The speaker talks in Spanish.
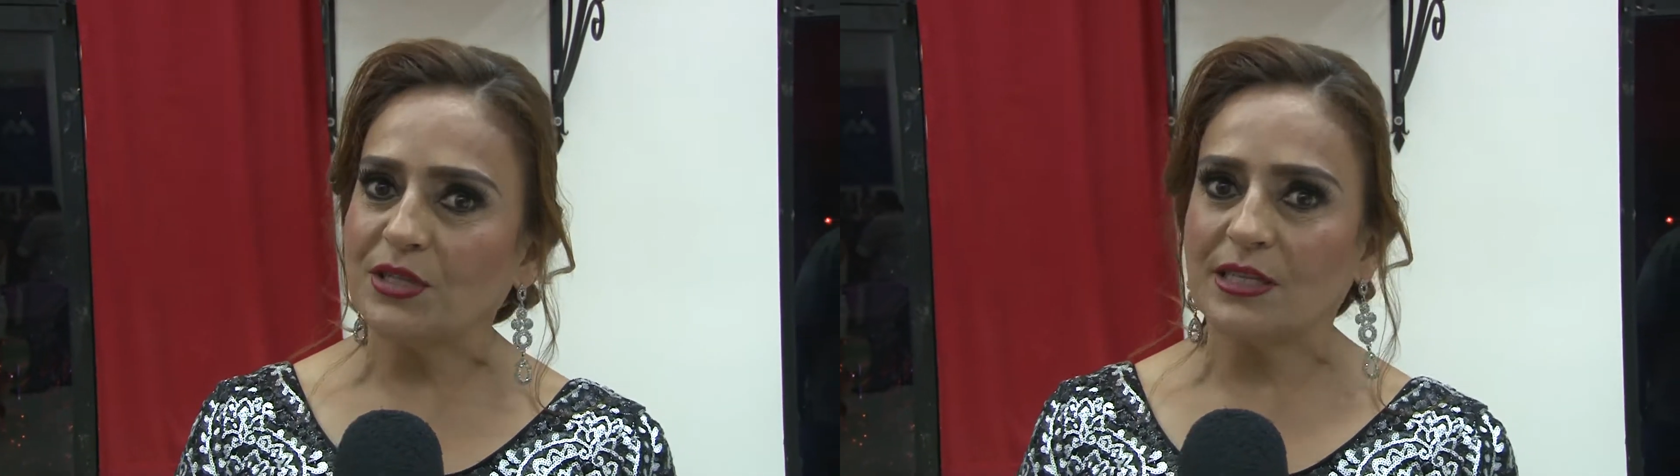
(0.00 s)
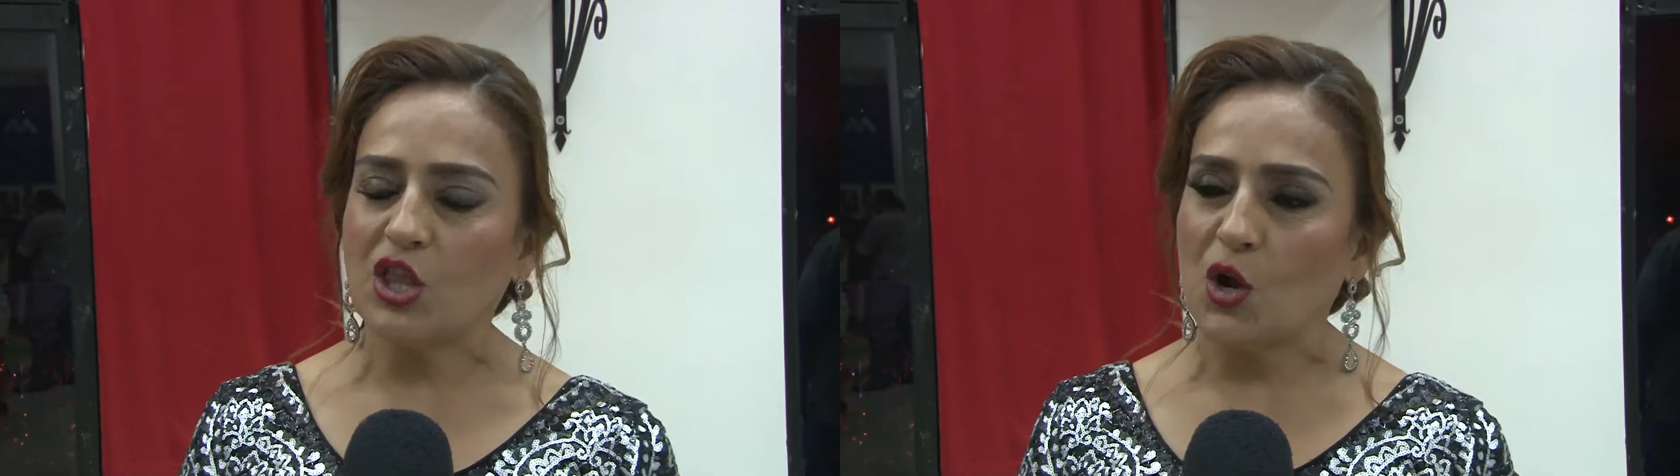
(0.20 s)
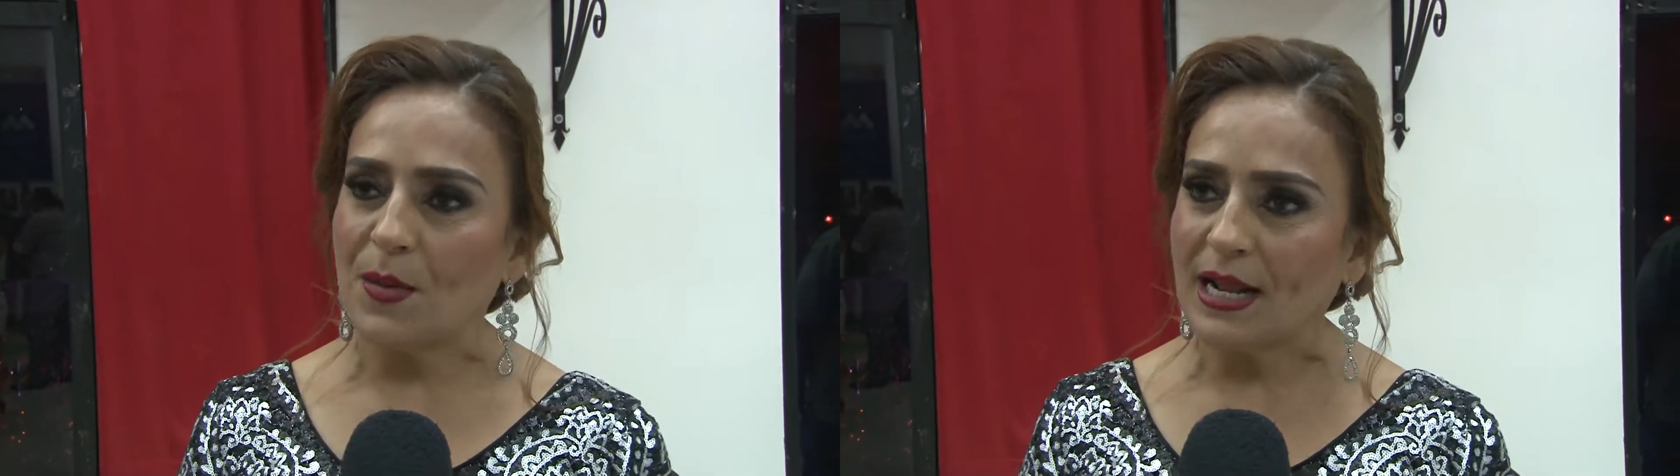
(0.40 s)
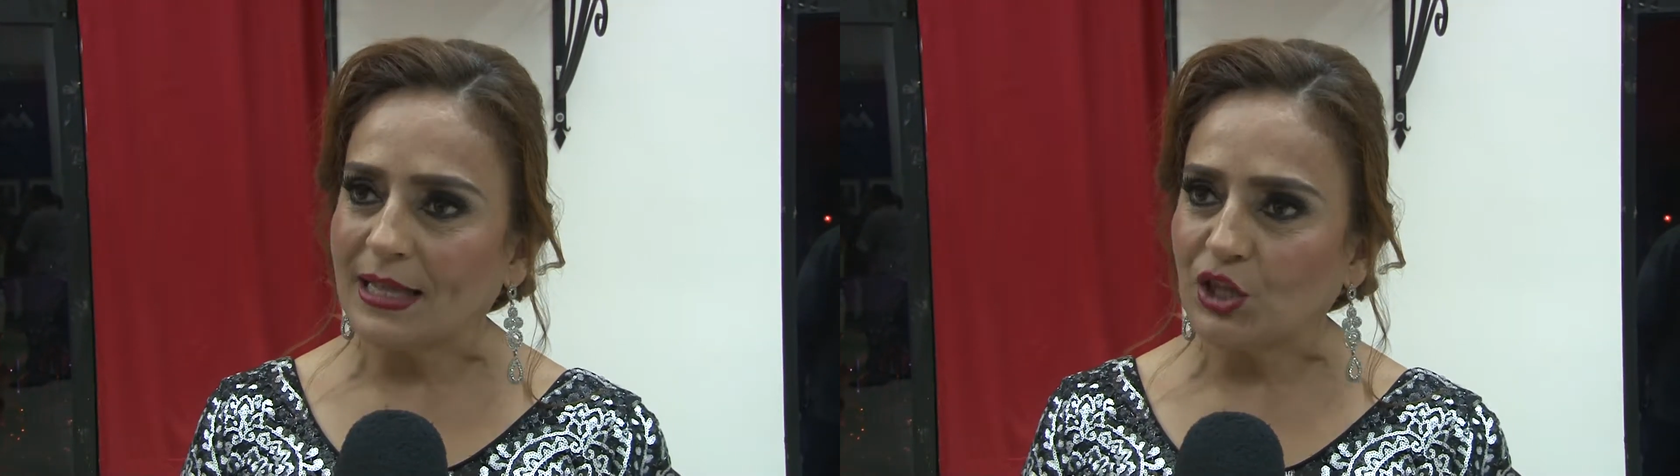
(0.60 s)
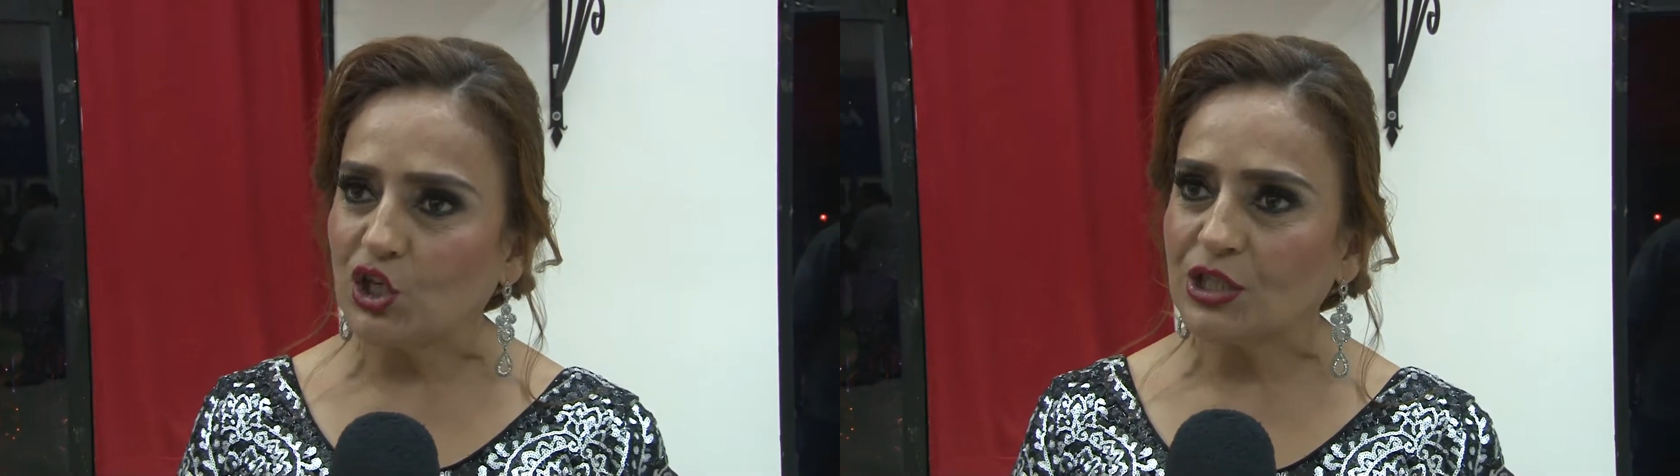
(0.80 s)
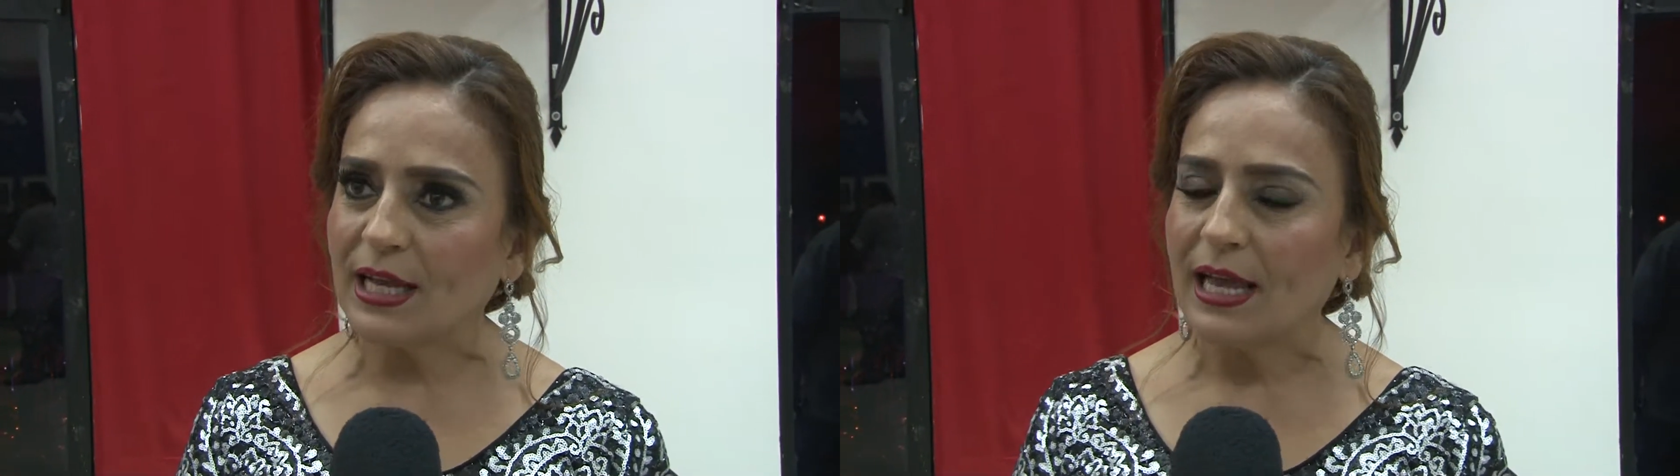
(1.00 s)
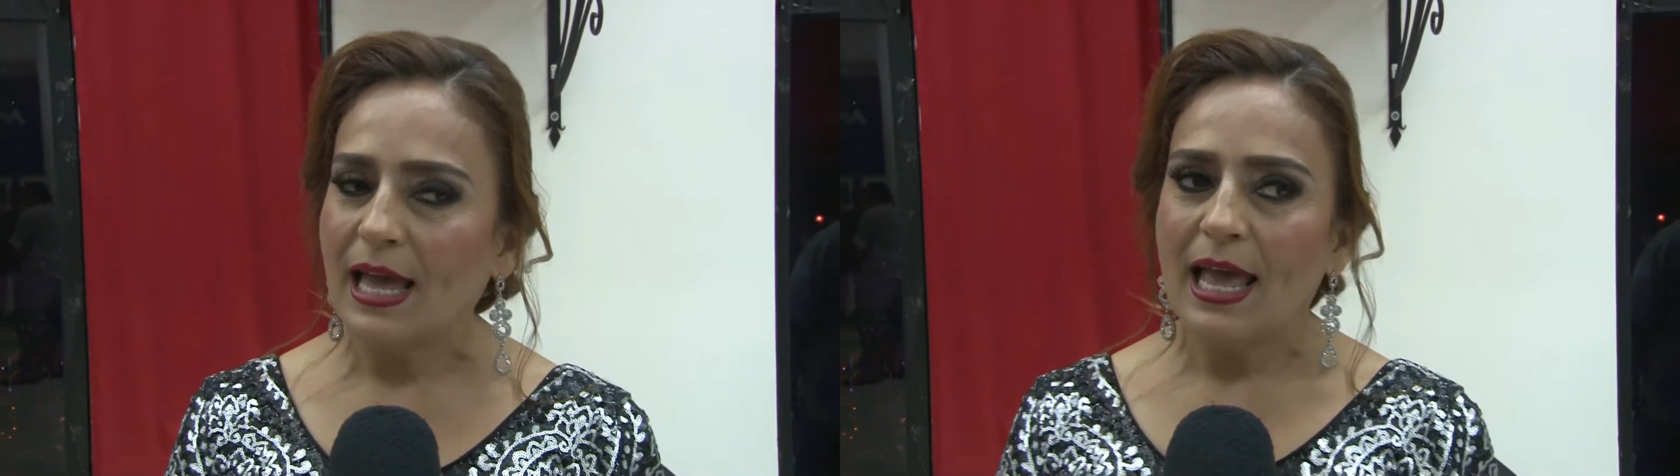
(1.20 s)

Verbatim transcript: desde el 2014